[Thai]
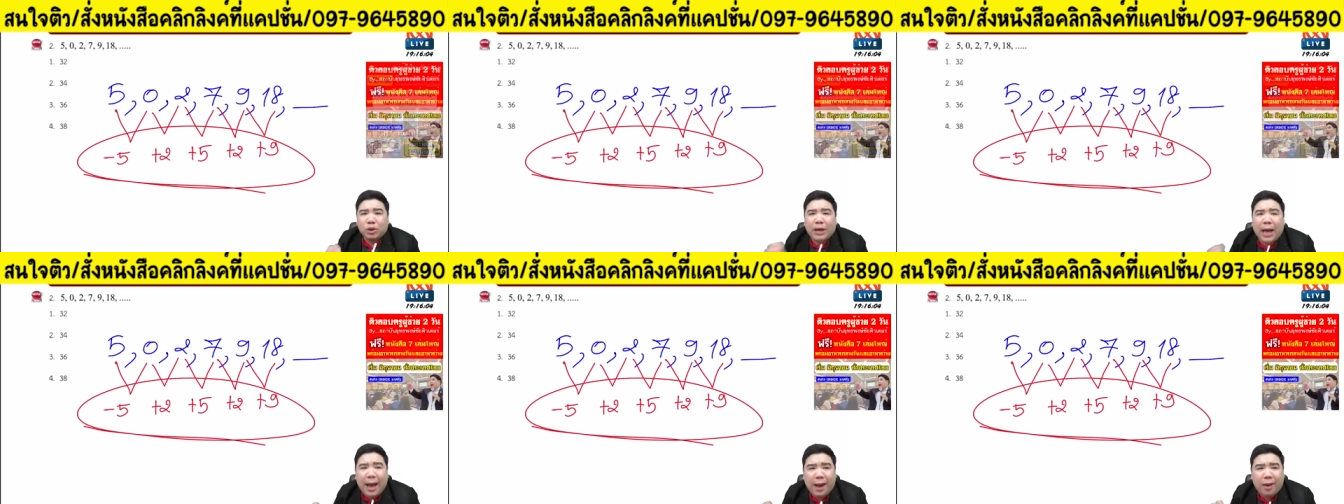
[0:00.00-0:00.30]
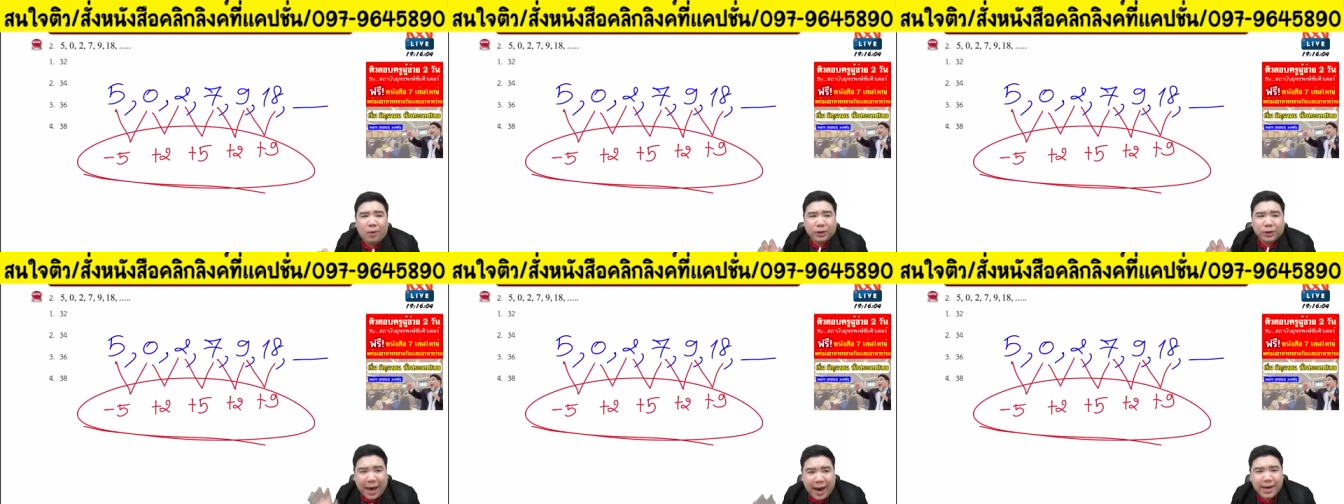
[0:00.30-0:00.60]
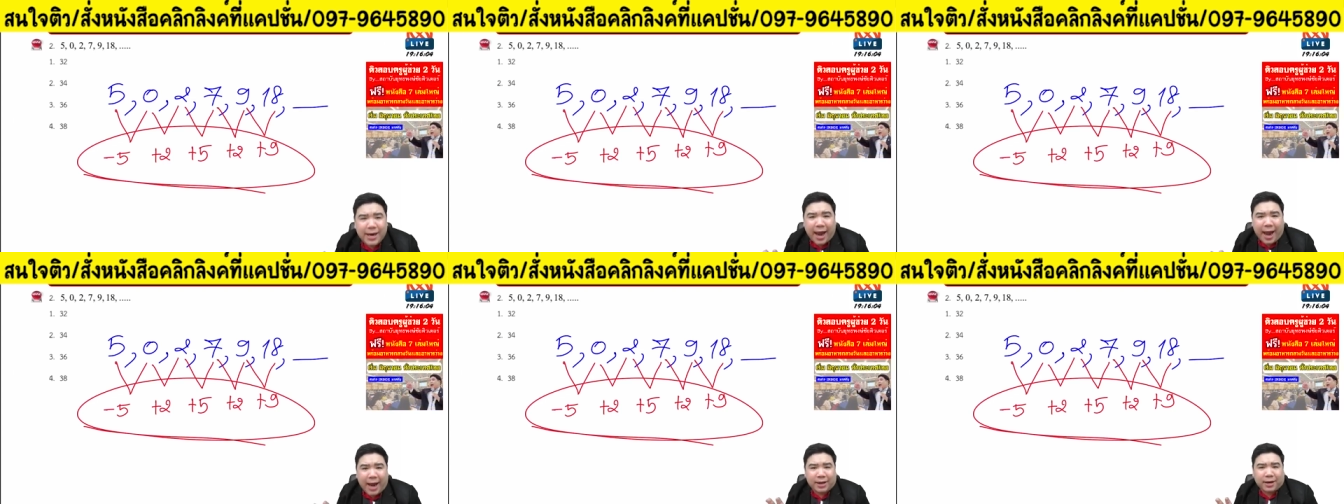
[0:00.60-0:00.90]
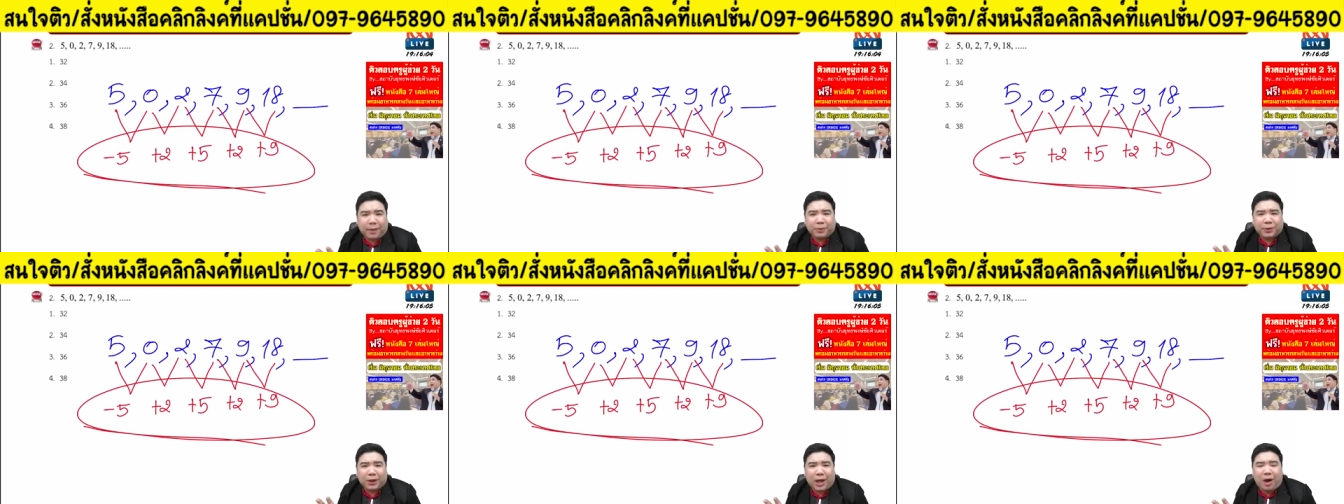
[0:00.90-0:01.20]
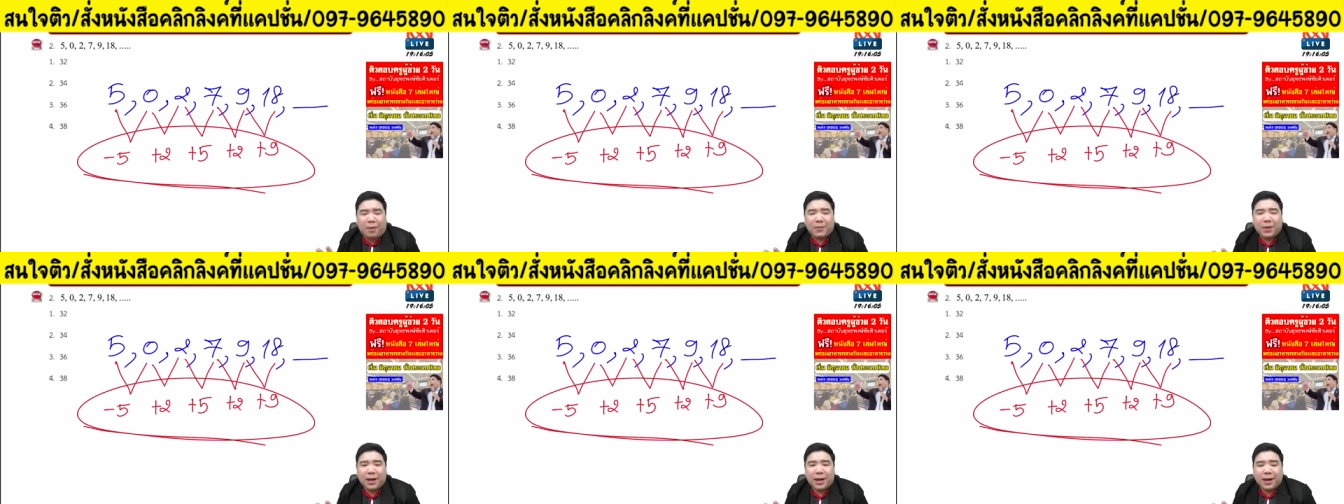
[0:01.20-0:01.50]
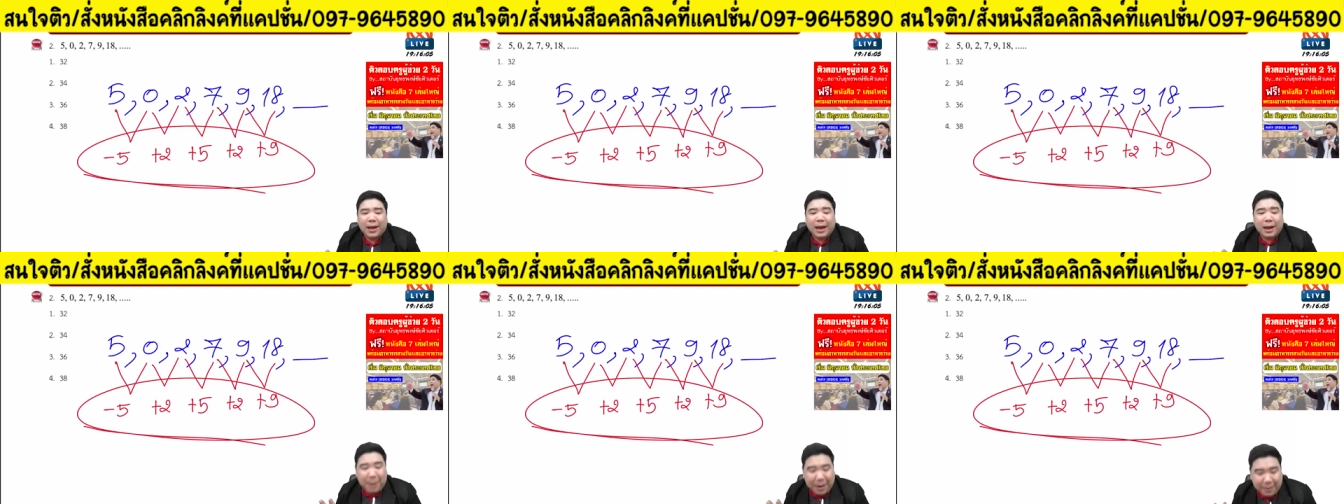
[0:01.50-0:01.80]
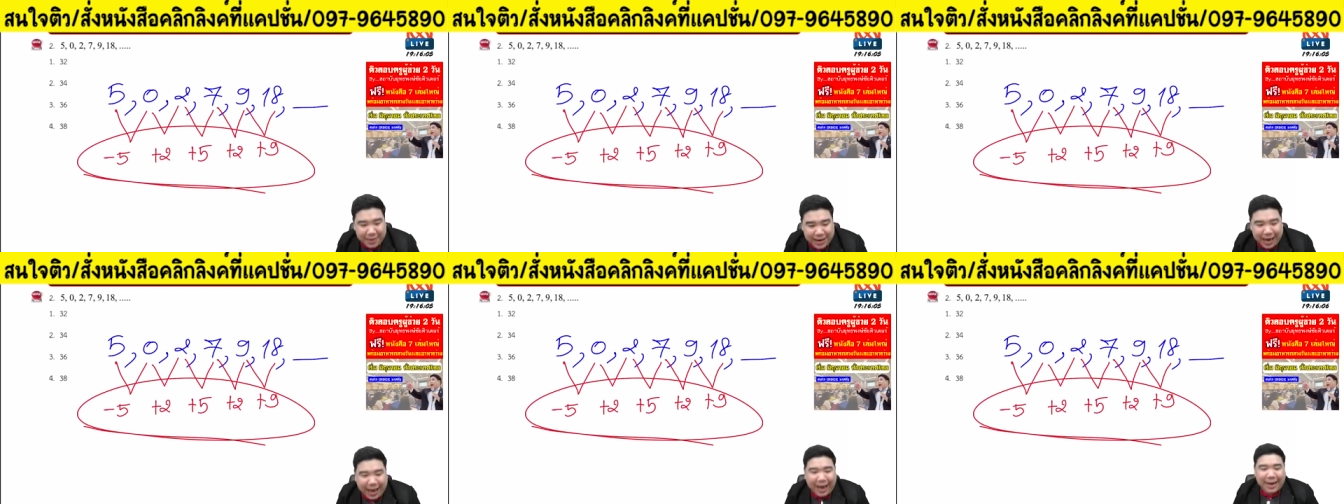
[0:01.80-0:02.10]
จะเอาจะให้ได้คำตอบ มัน
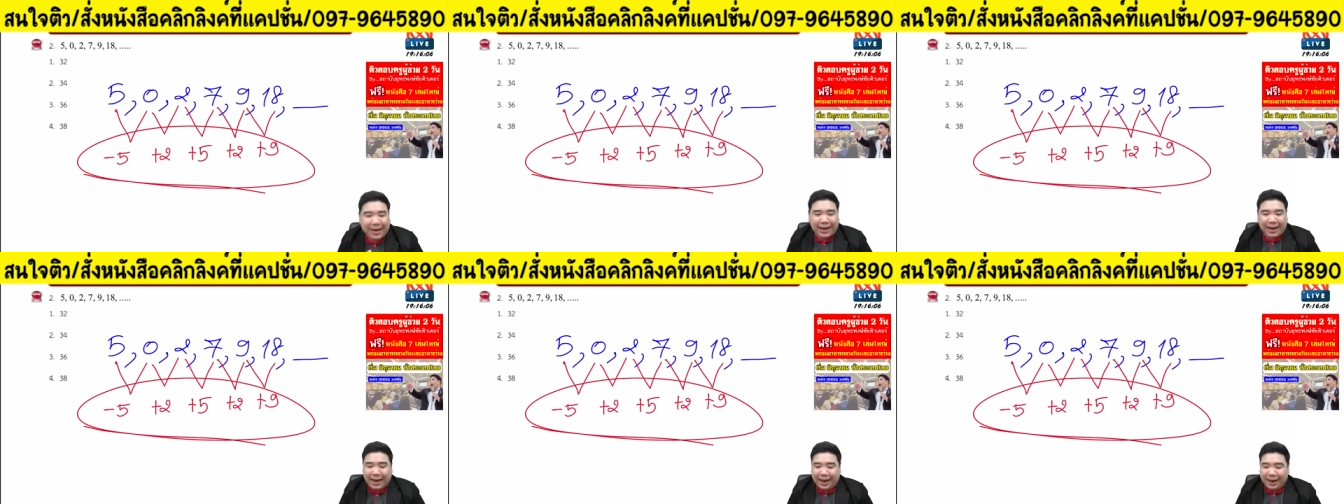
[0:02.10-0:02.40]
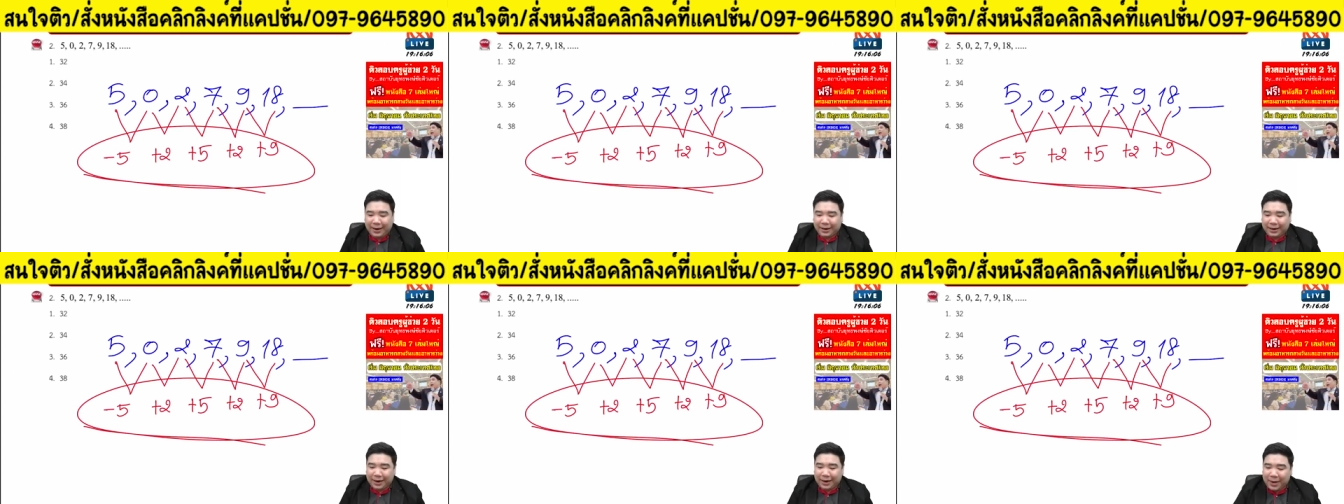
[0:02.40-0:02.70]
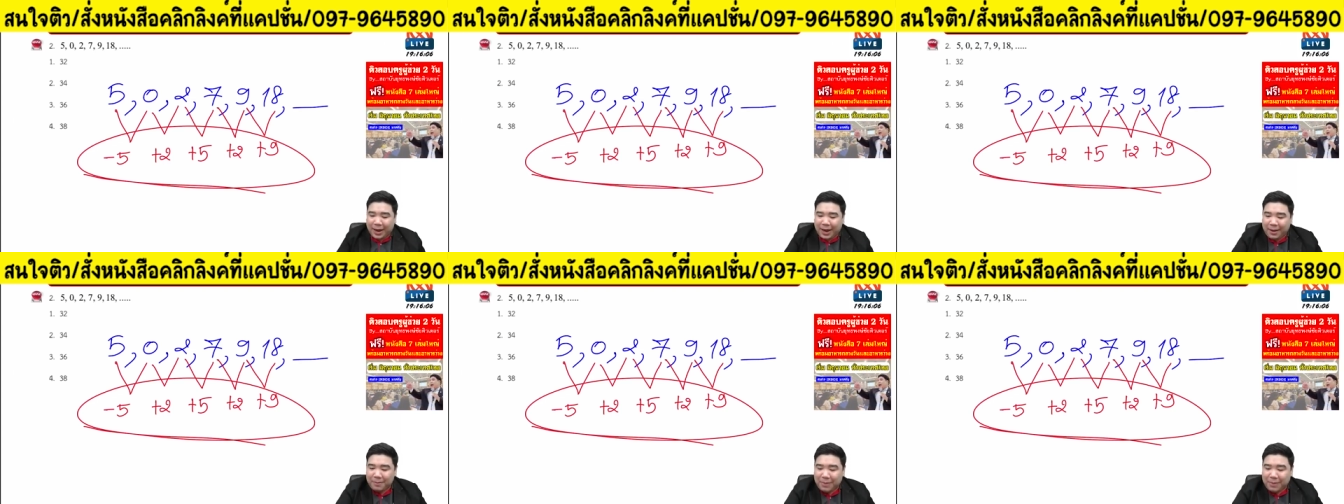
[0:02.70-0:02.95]
ไม่ได้ไงฮะเห็นไหม